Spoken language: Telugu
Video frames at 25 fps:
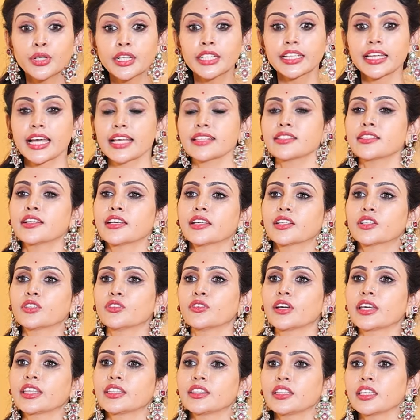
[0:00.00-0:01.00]
యూరిక్ యాసిడ్
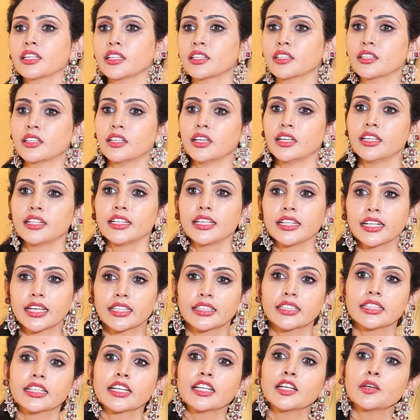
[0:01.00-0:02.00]
ఎక్కువైంది hmm. నేను
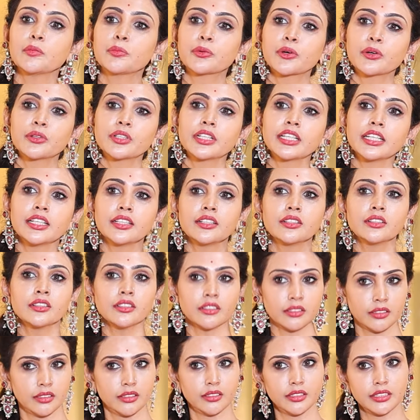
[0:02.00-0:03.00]
అందుకని ప్రోటీన్
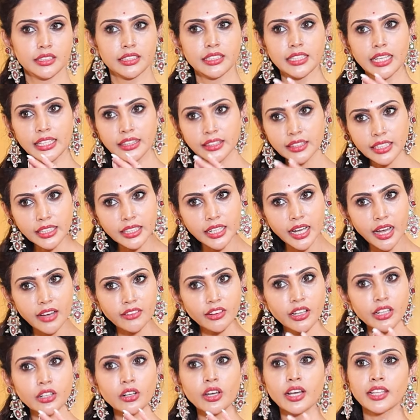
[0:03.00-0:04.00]
ఎంత
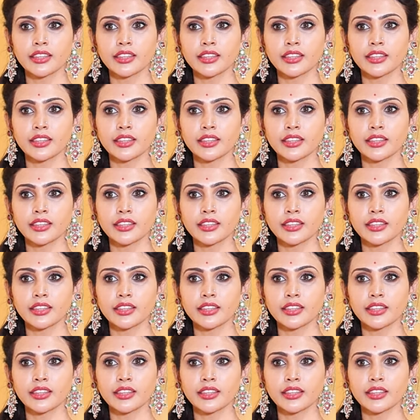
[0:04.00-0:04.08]
కావాలో